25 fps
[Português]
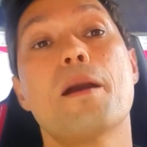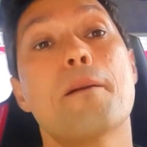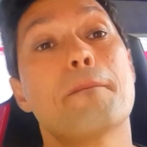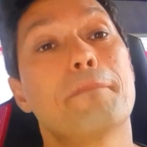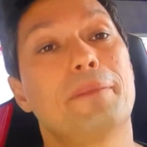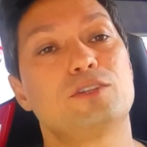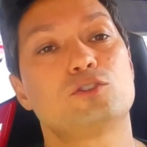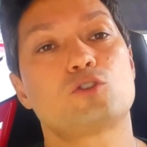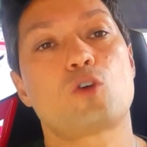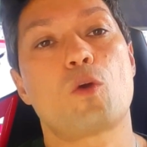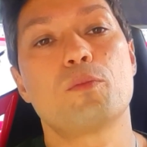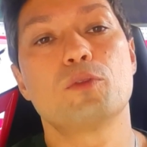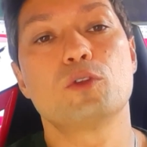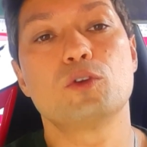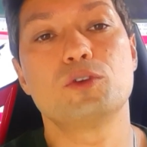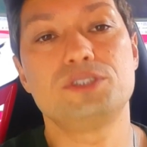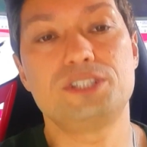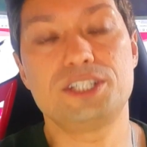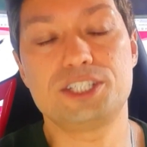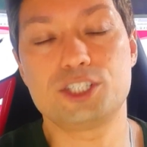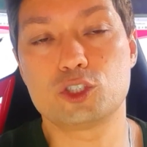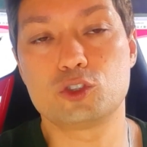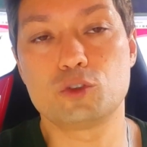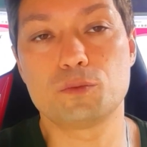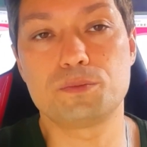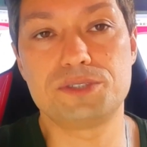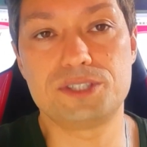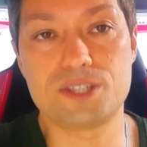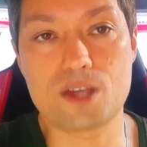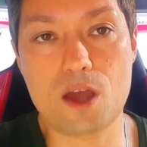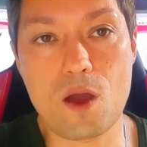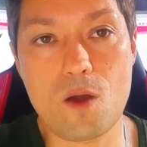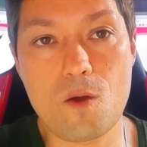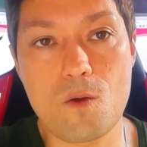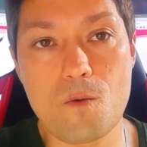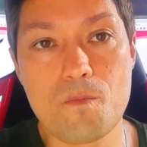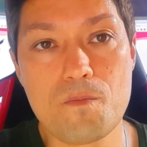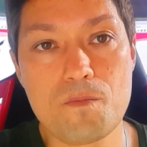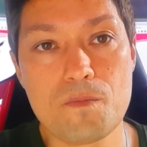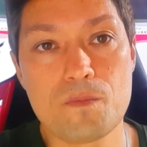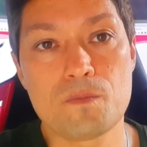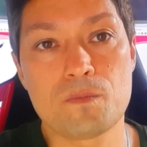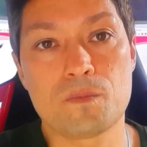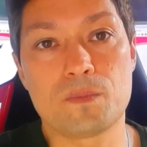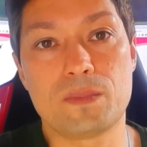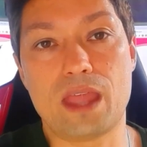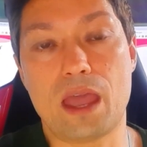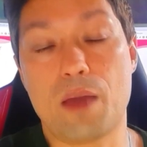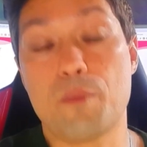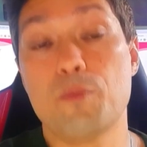Mas como não existe essa opção,
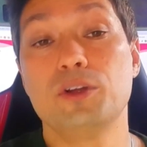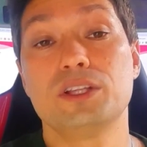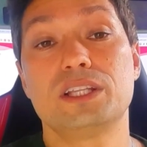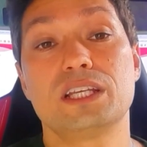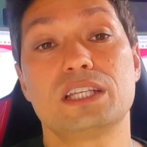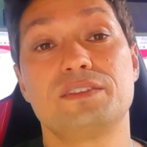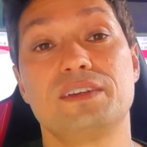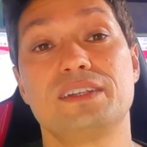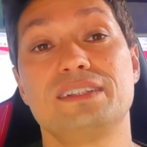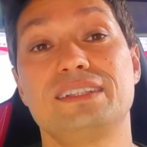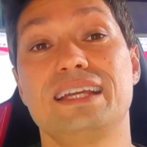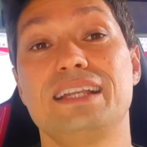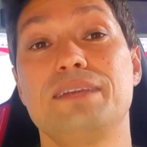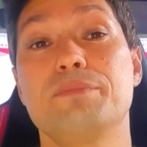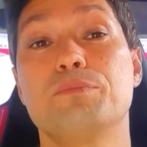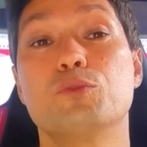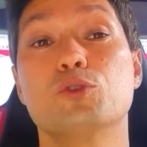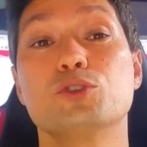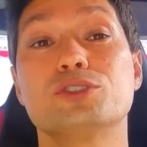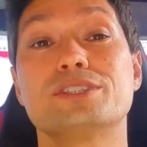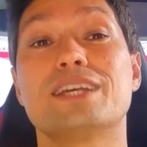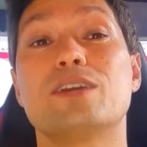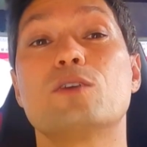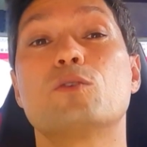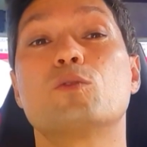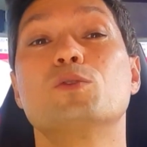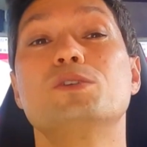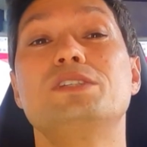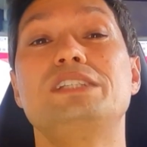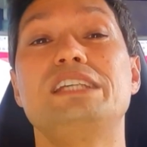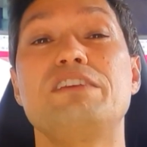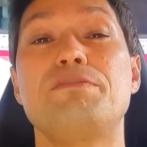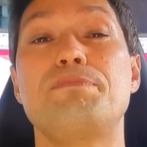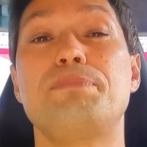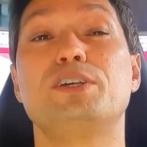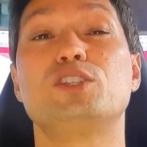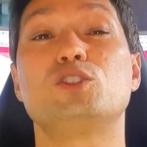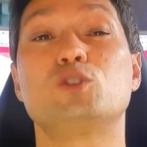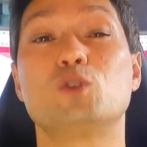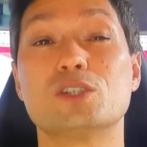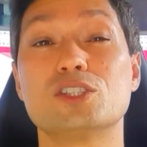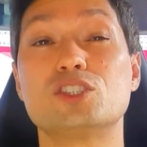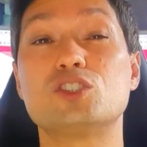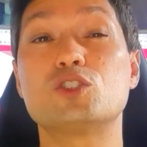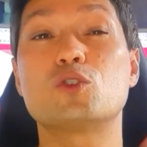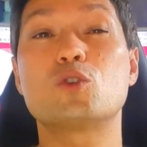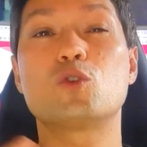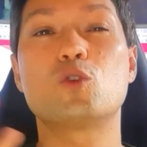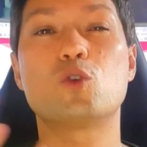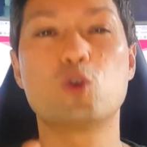né, muitas vezes ele busca inclusive
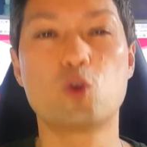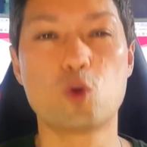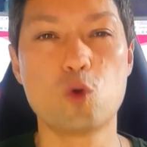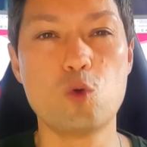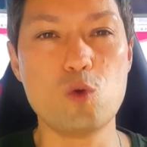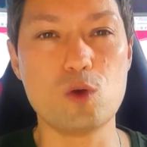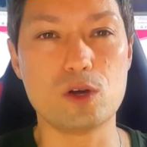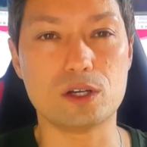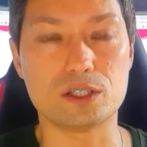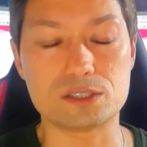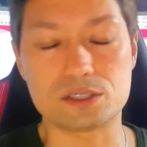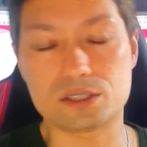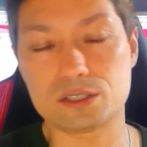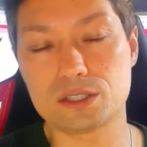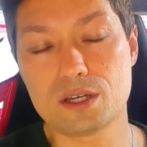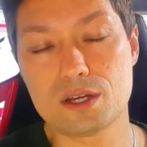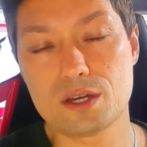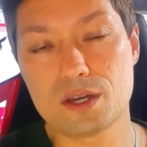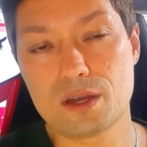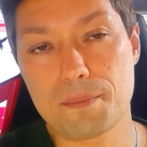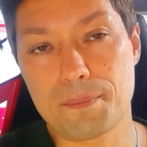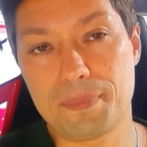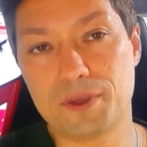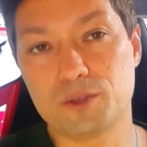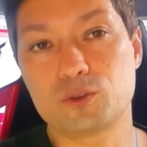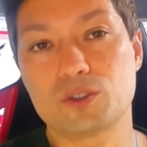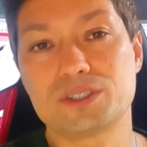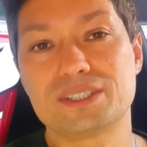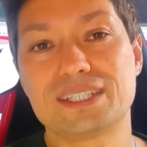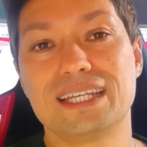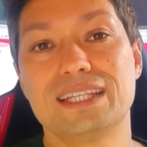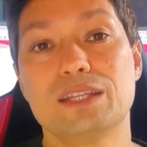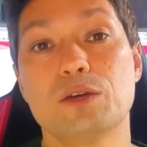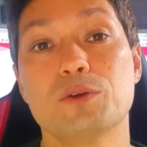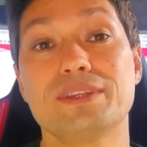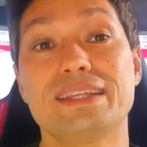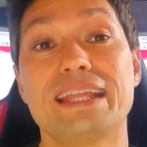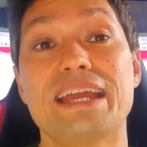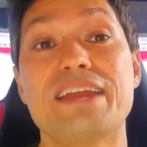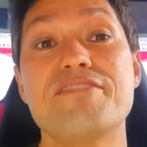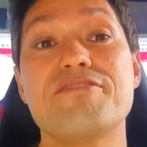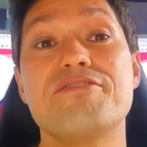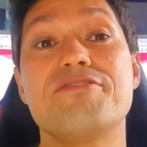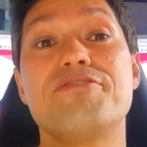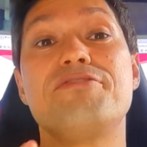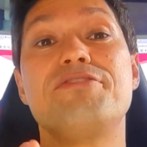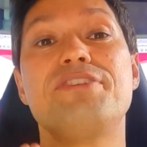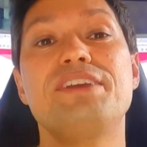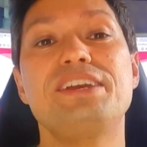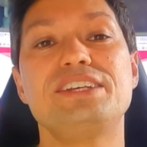pessoas cruas, pessoas que não têm
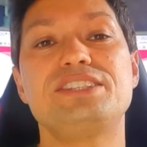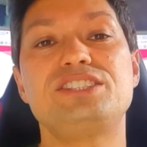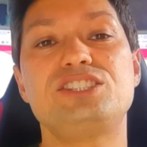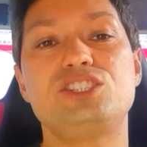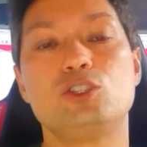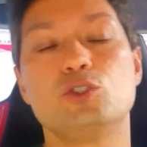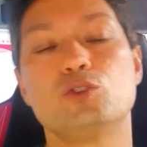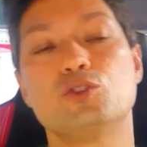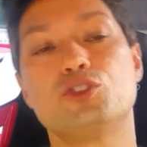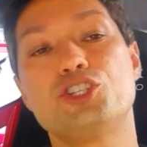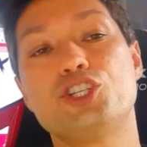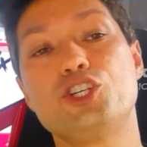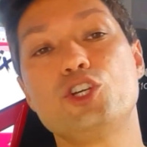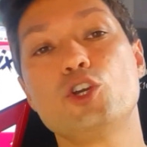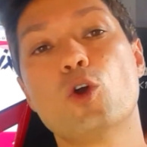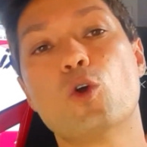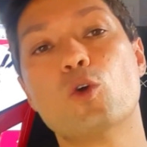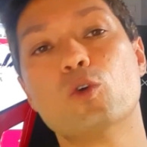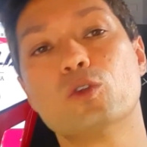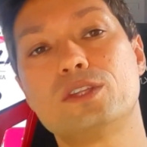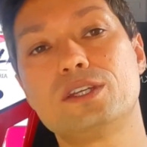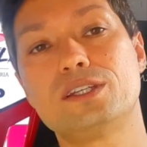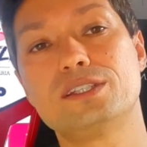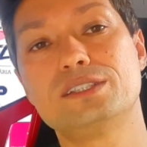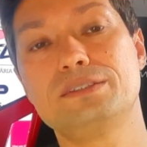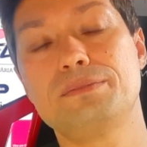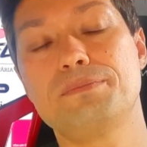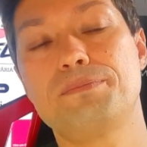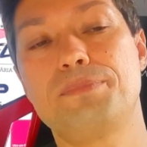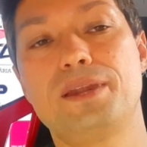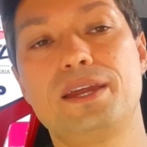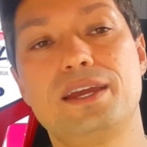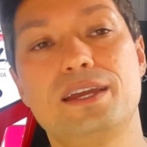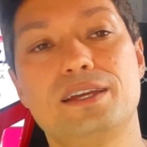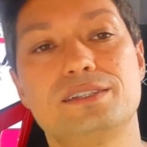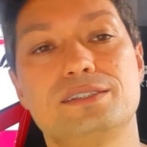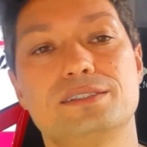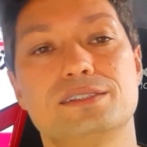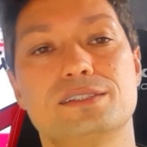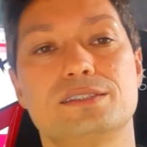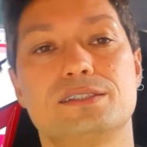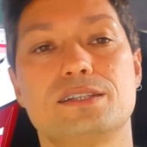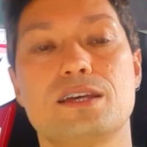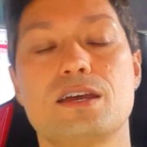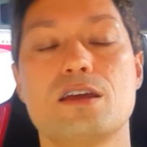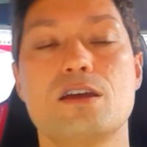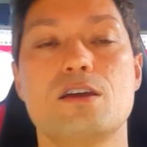vícios de outras empresas.